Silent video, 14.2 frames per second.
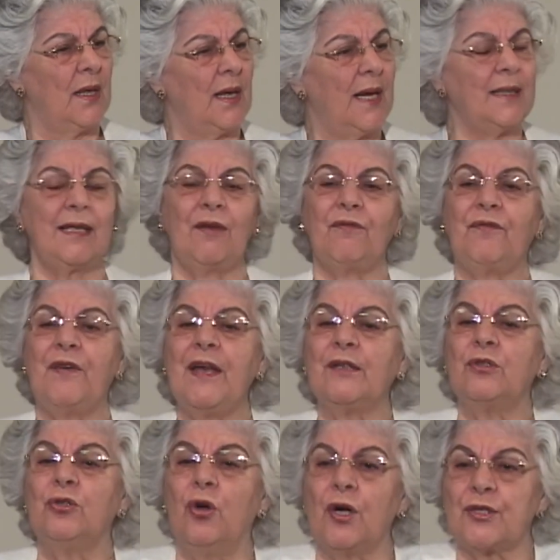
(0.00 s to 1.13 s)
É dever
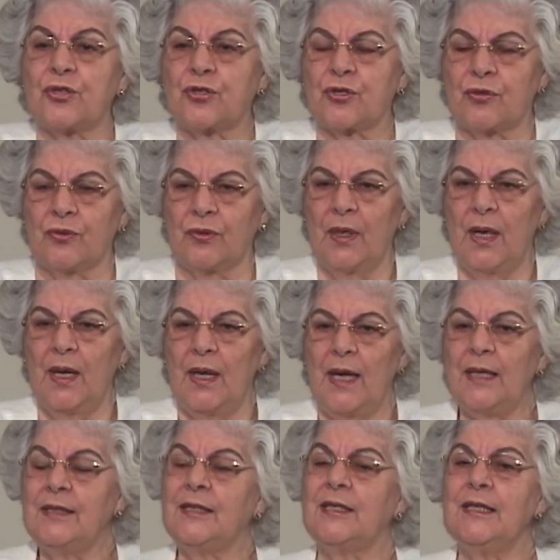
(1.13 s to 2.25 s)
nosso é
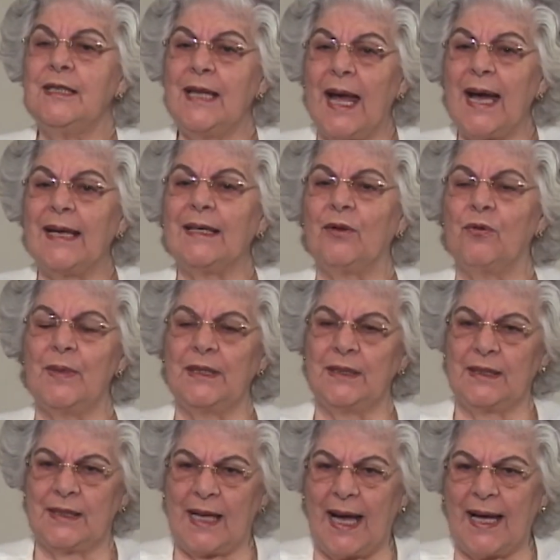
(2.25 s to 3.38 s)
ensinar a
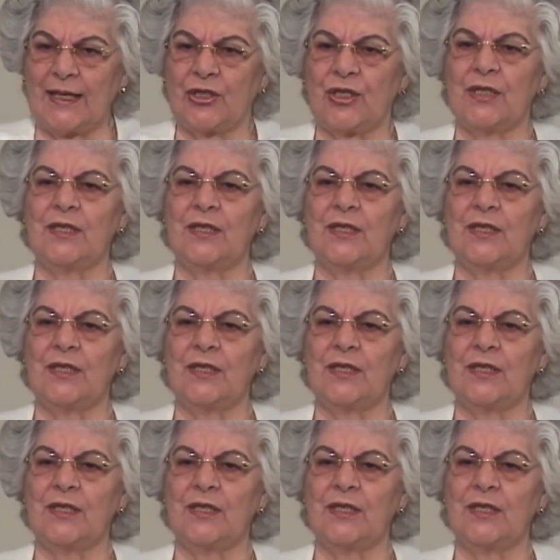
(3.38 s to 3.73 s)
humanidade,